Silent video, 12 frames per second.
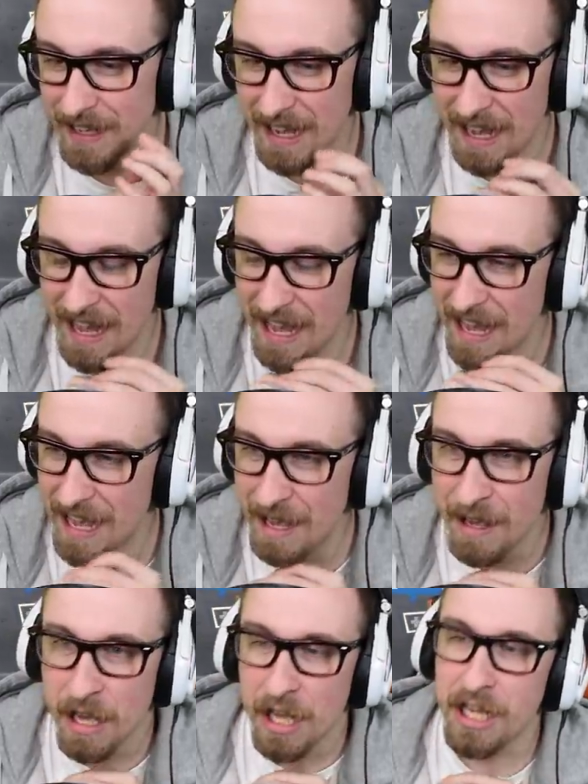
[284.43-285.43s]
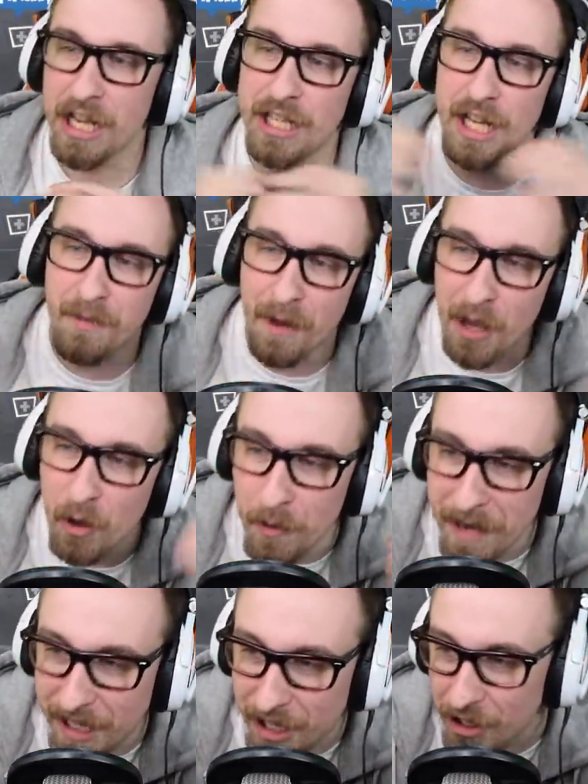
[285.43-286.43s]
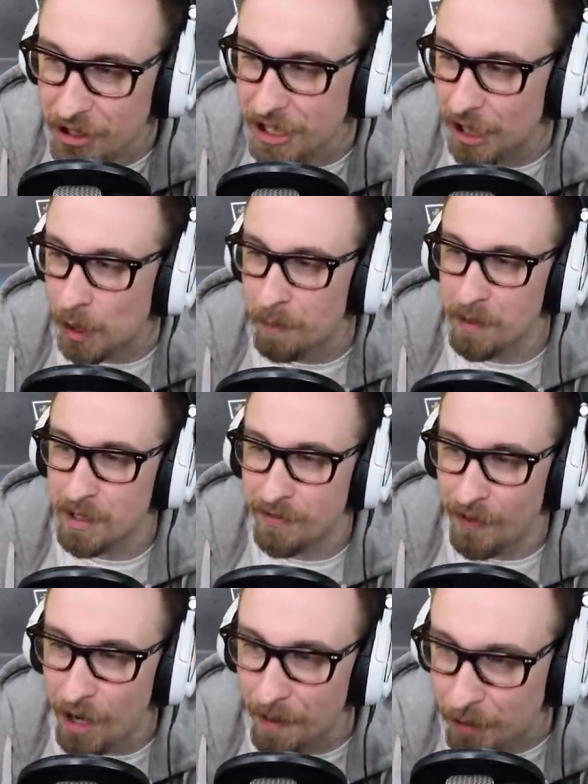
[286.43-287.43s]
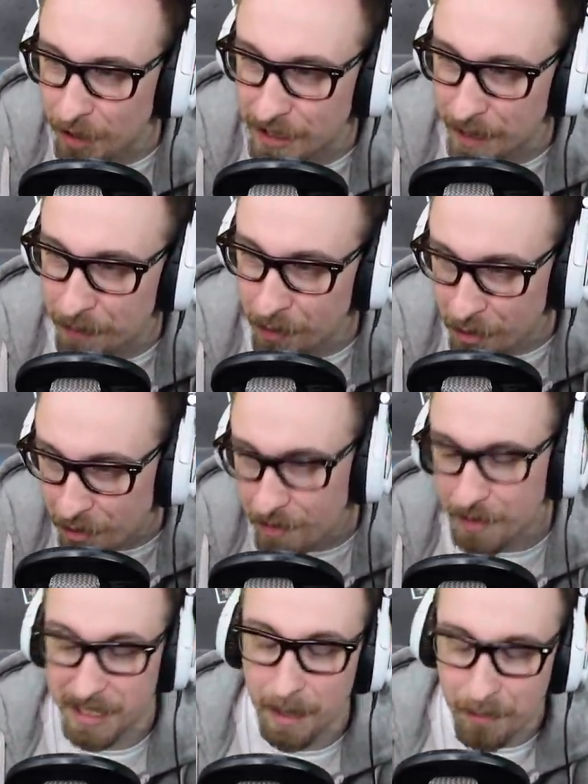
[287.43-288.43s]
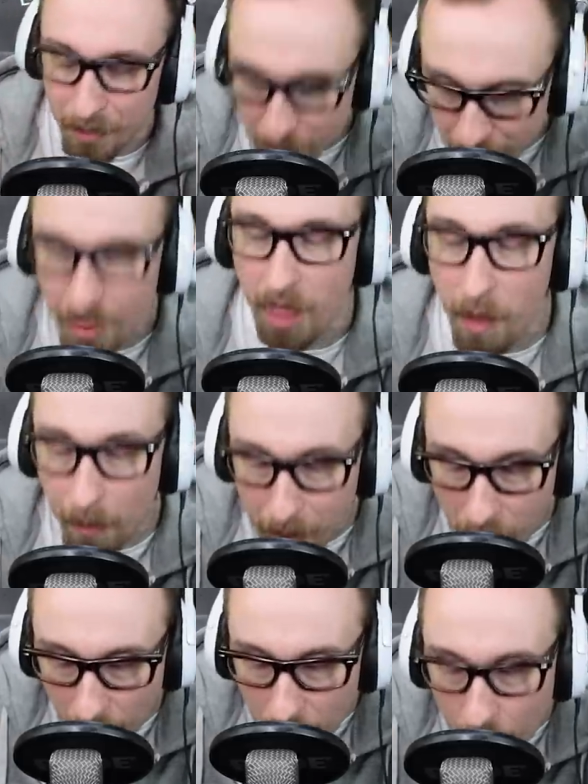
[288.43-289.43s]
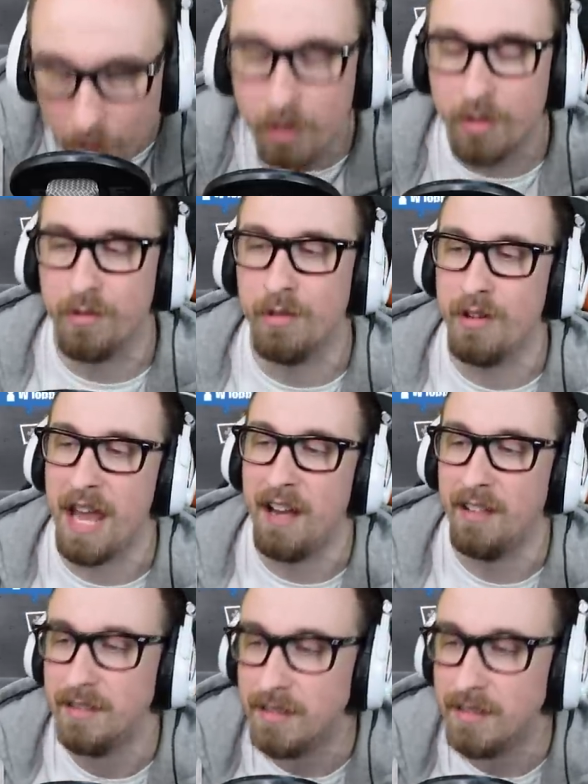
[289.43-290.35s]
Eee, jeżeli moje umiejętności na to pozwolą, to zabluruję.